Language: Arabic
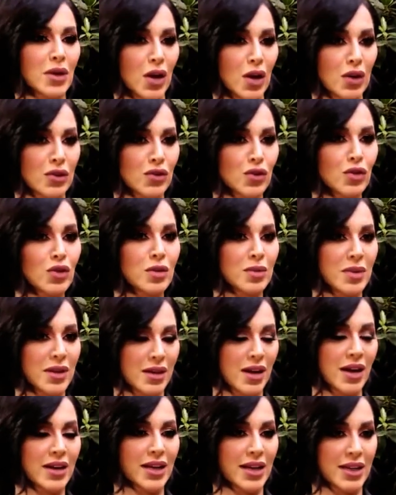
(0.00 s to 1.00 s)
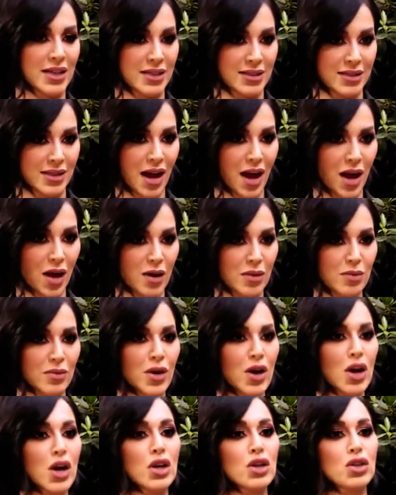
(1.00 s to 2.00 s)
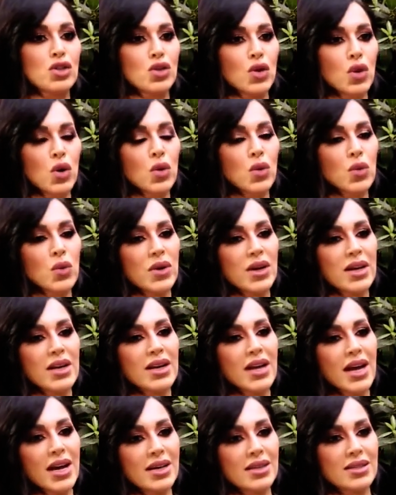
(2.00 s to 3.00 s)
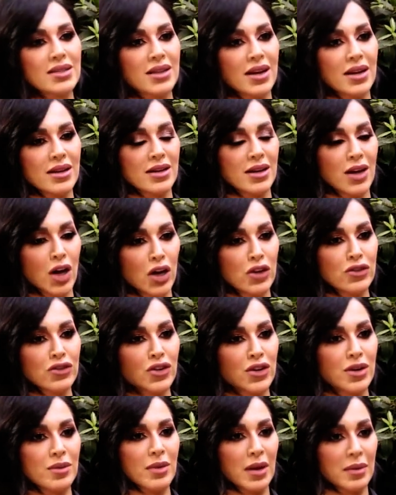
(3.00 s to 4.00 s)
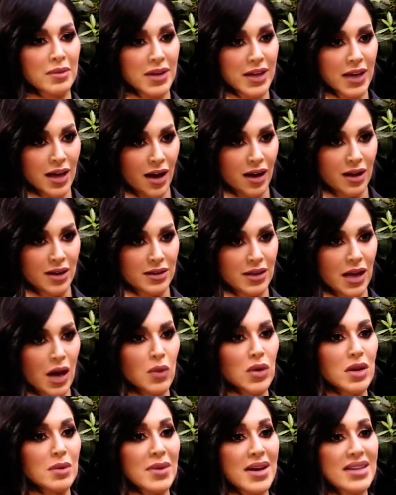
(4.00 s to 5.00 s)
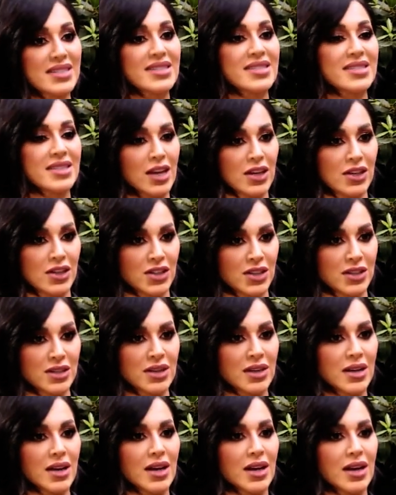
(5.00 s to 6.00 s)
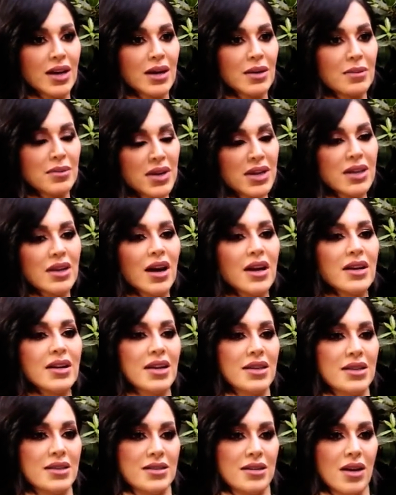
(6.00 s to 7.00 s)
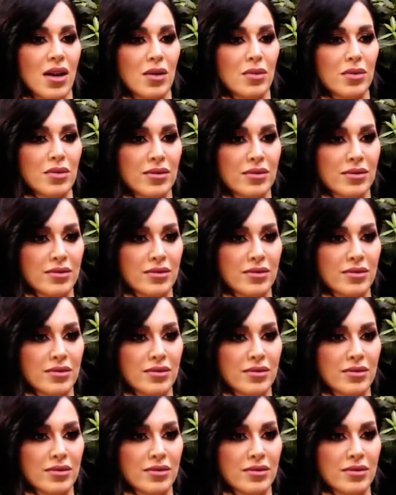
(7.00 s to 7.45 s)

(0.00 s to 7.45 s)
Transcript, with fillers: بالعطور بدار الي صعب شو هو الاكثر عطر مبيعا او البست سيلر بدار الي صعب